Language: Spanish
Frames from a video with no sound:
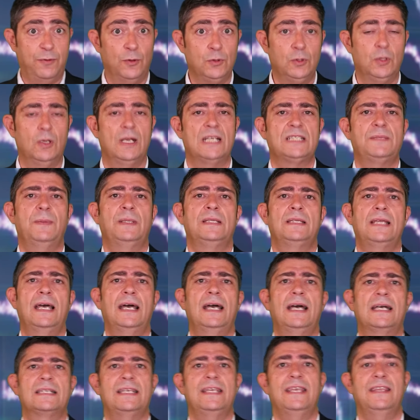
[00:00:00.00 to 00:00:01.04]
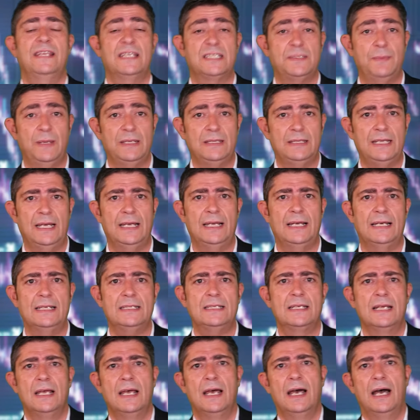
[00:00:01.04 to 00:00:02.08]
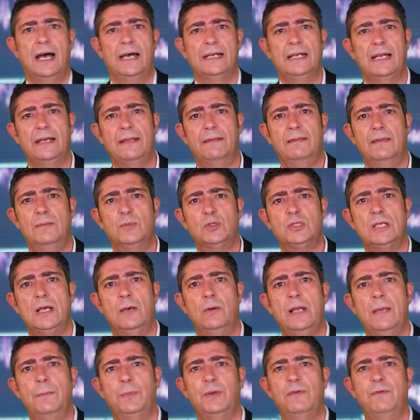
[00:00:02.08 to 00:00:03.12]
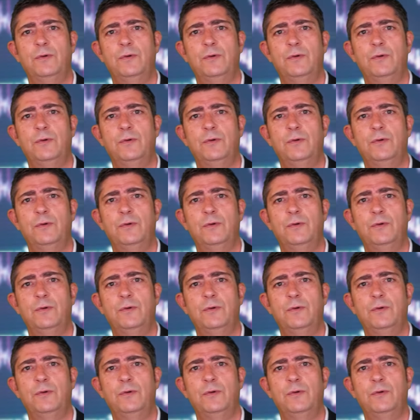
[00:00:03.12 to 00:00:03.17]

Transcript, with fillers: a fondo las ventajas y desventajas, Analicemos ahora en